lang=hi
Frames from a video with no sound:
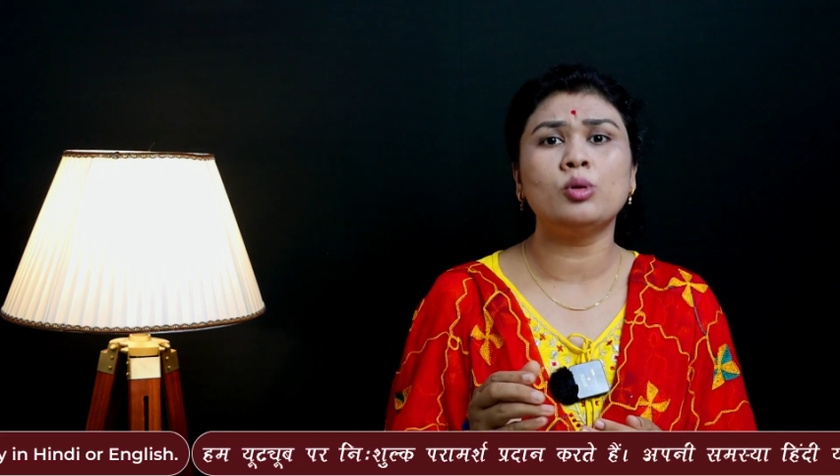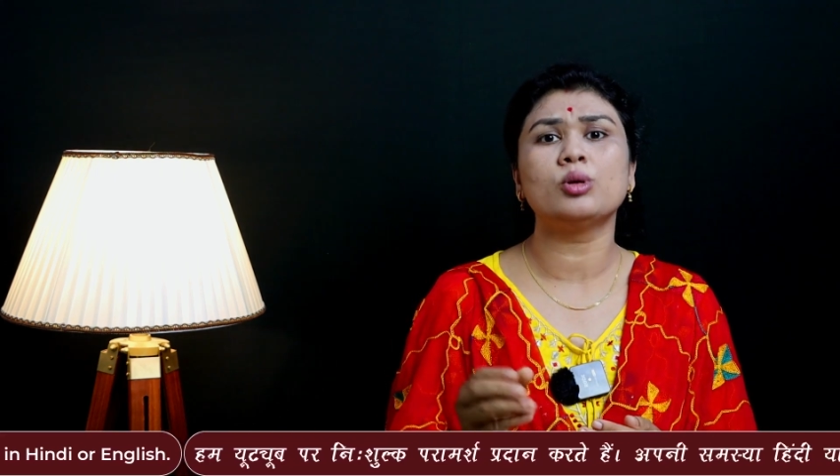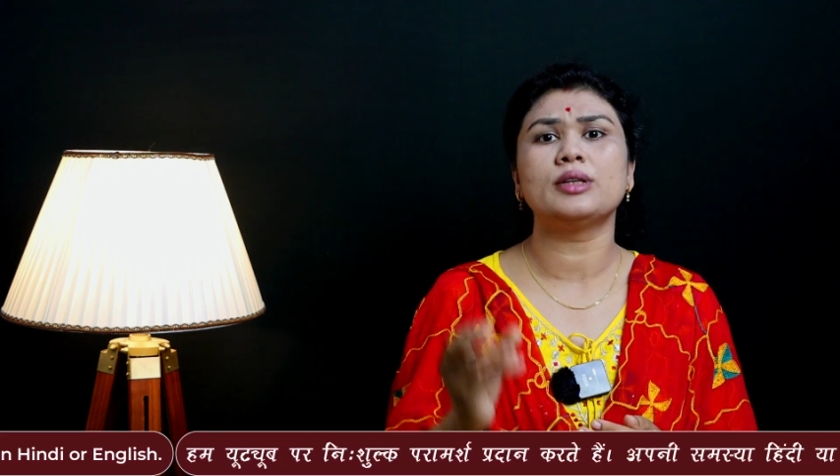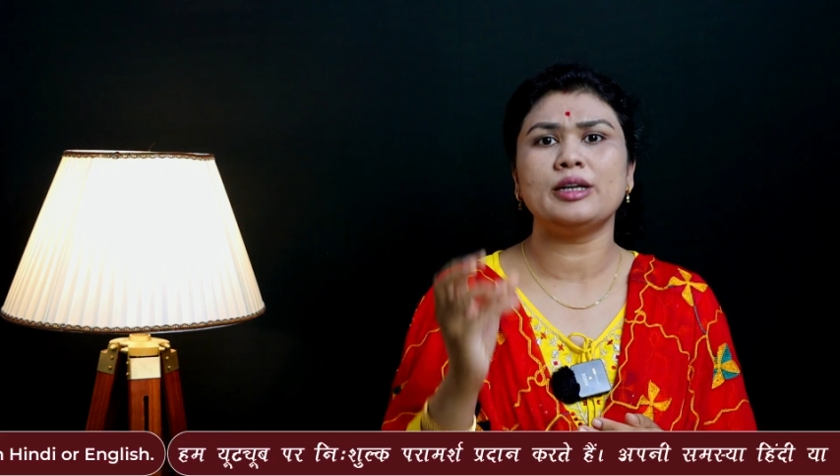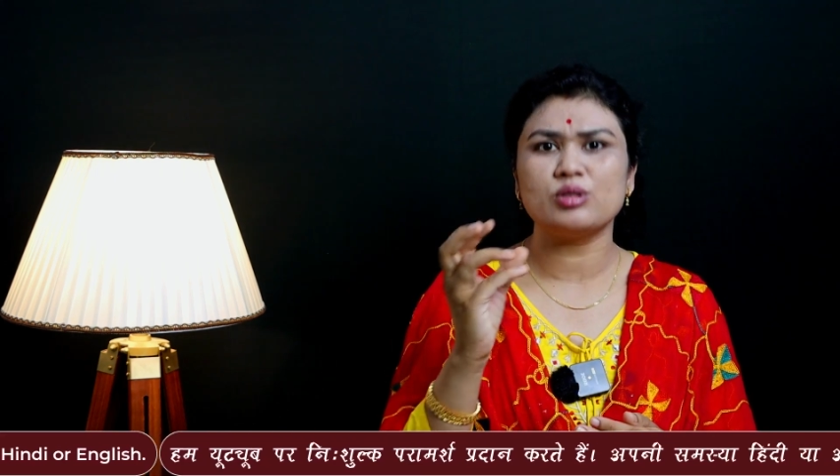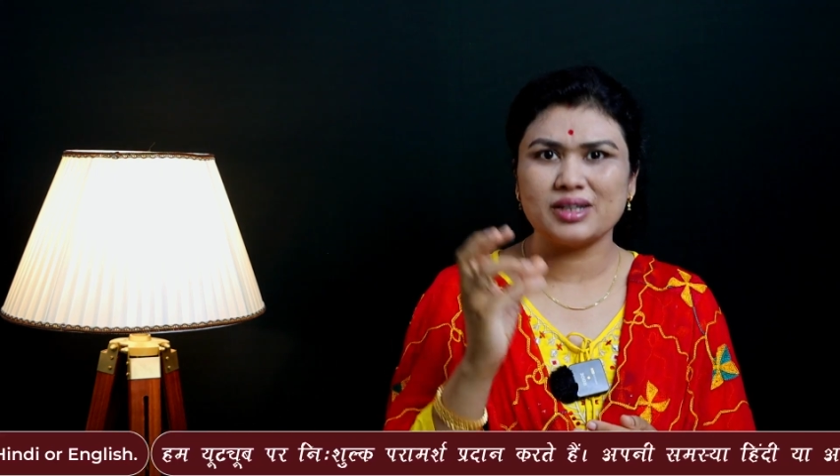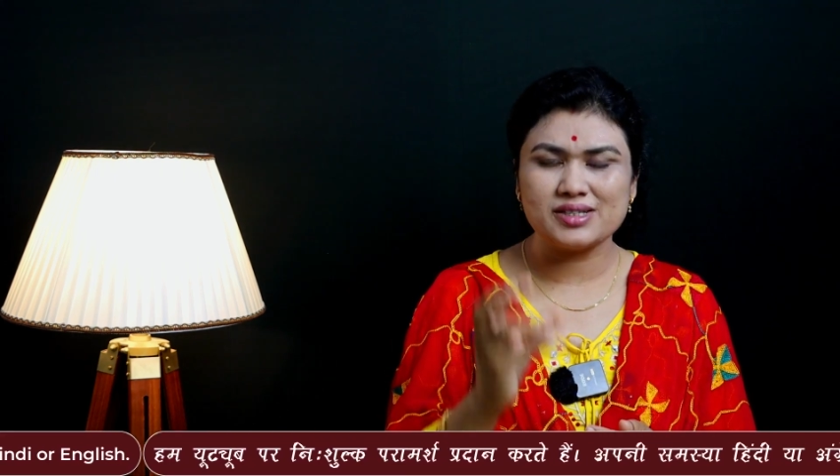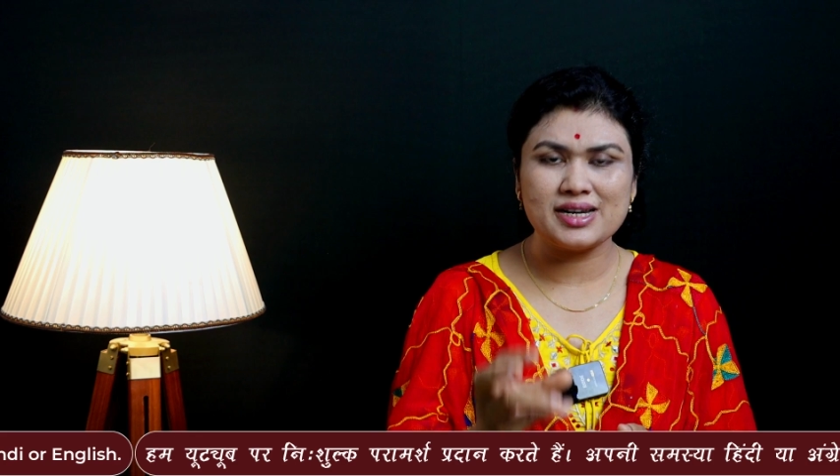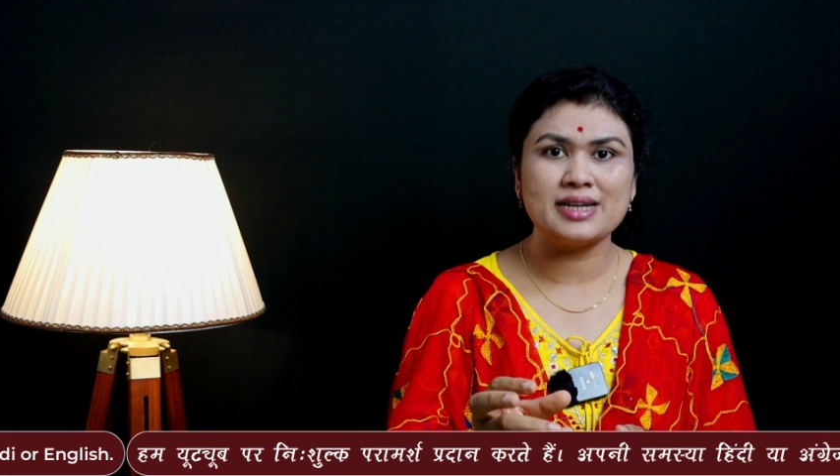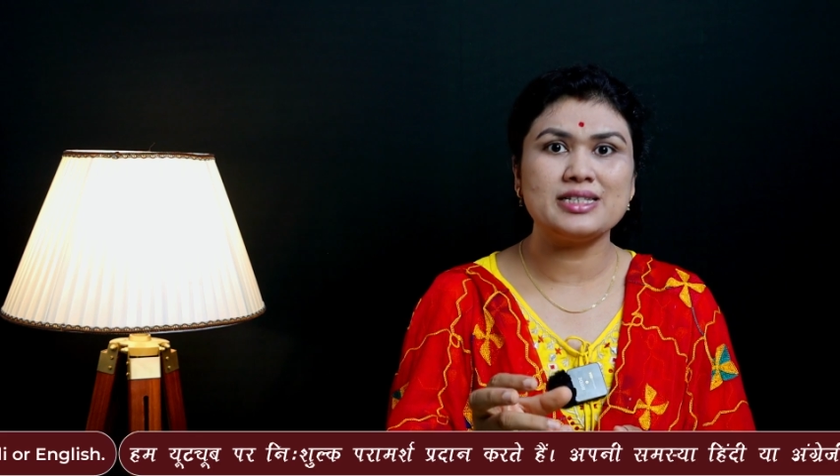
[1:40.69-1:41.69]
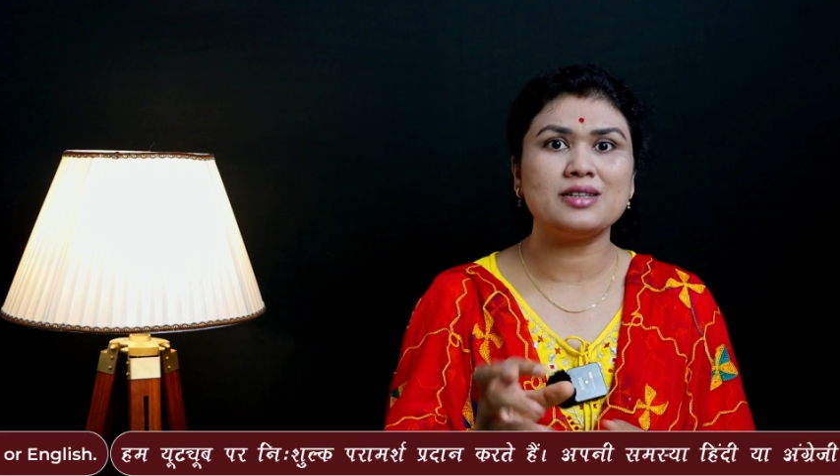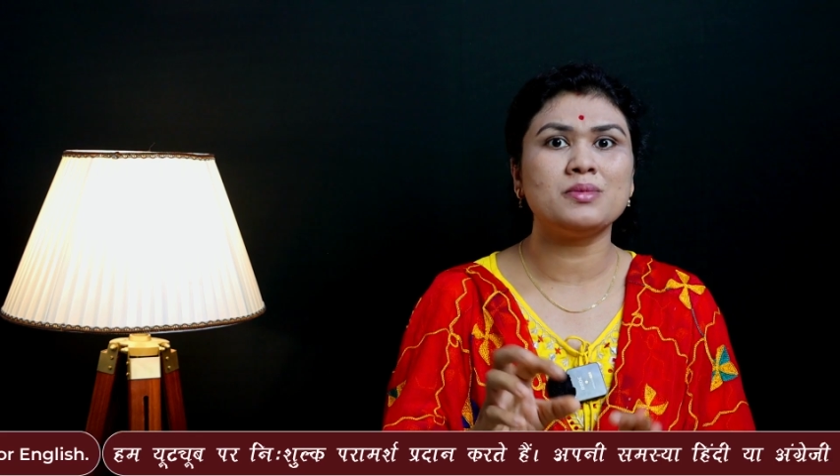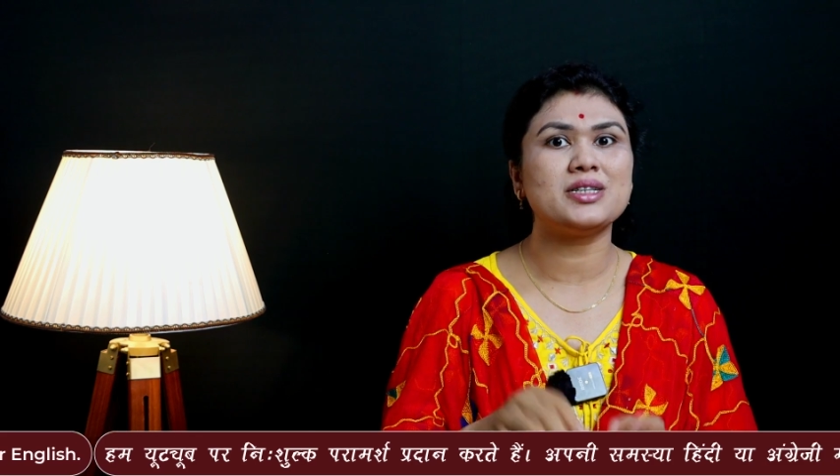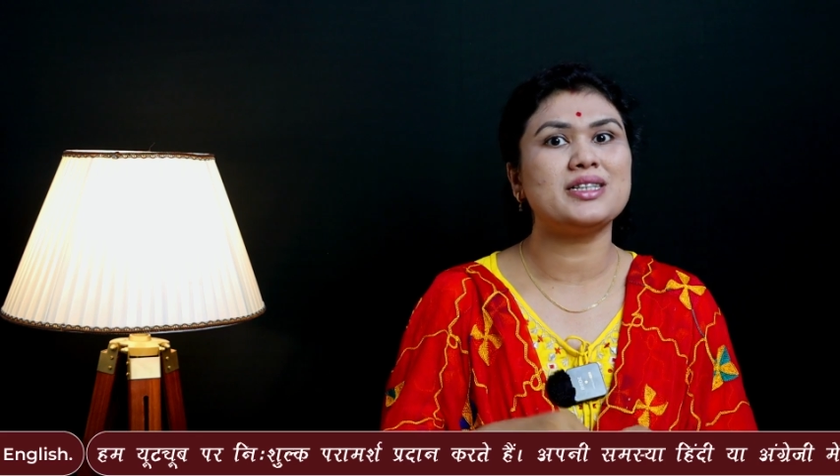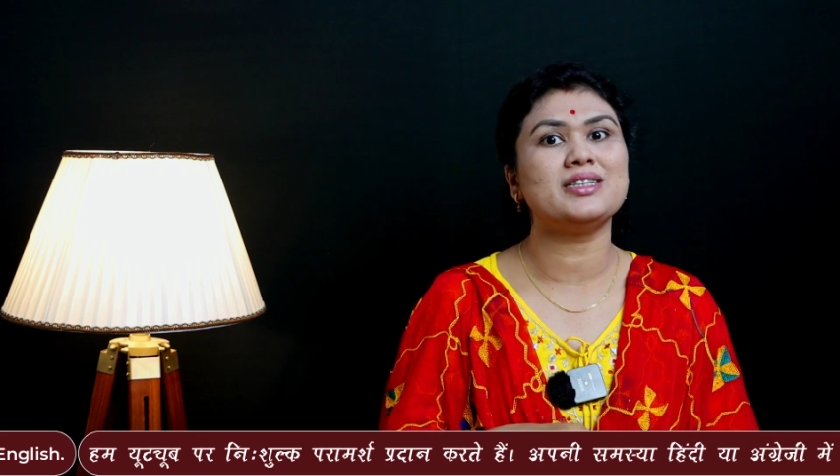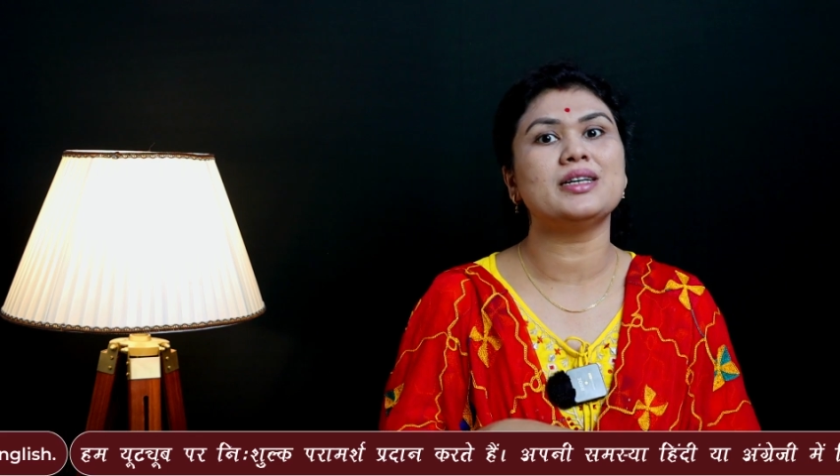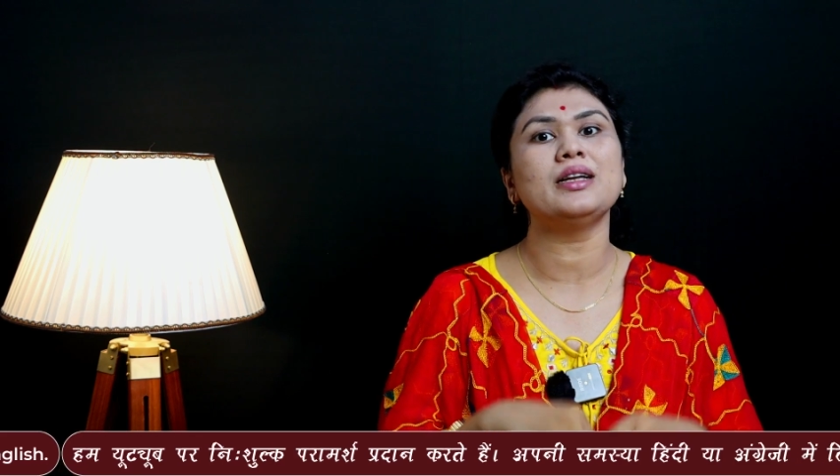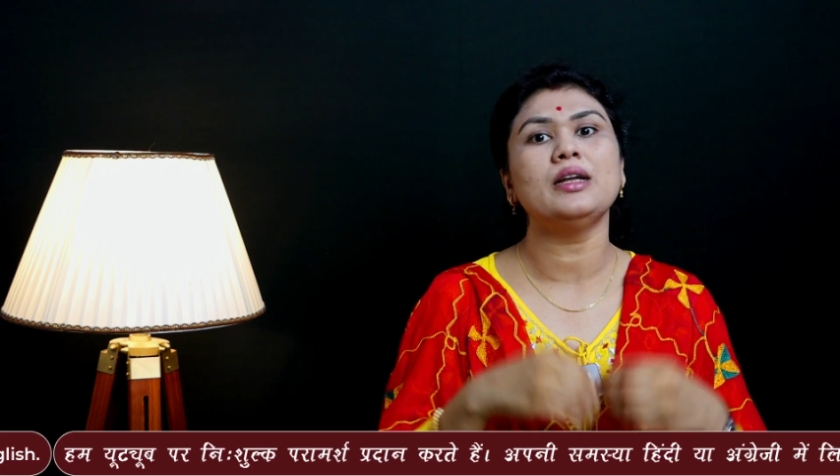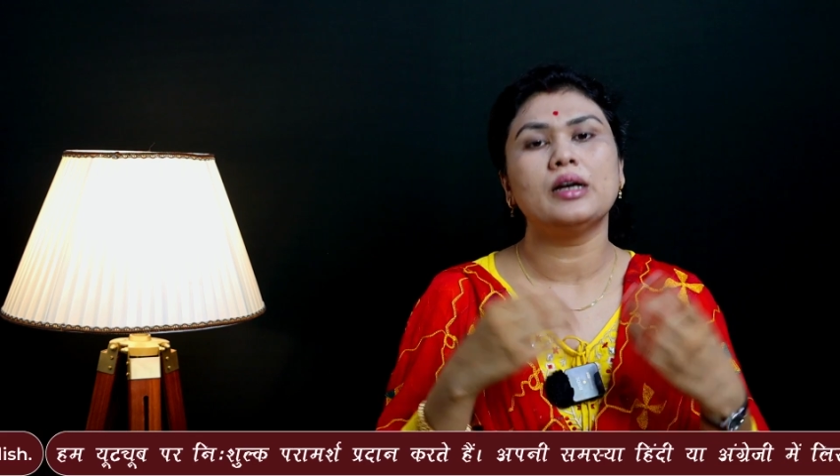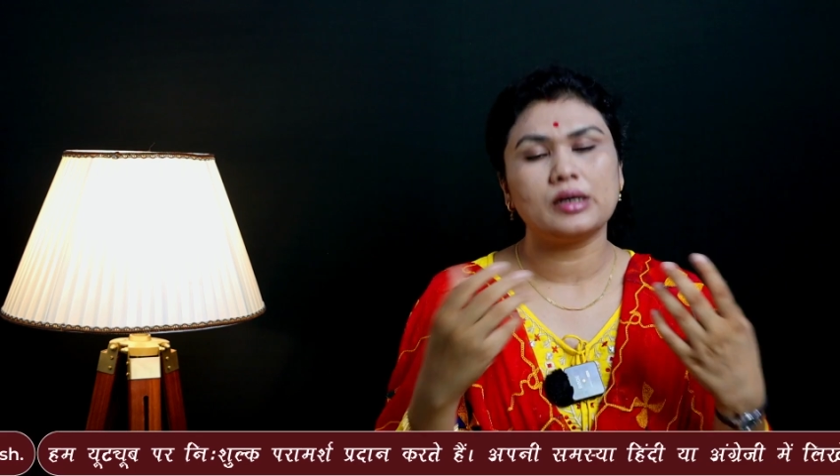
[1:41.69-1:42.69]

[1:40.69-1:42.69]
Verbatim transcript: होते हैं उसका जेनेटिक मटेरियल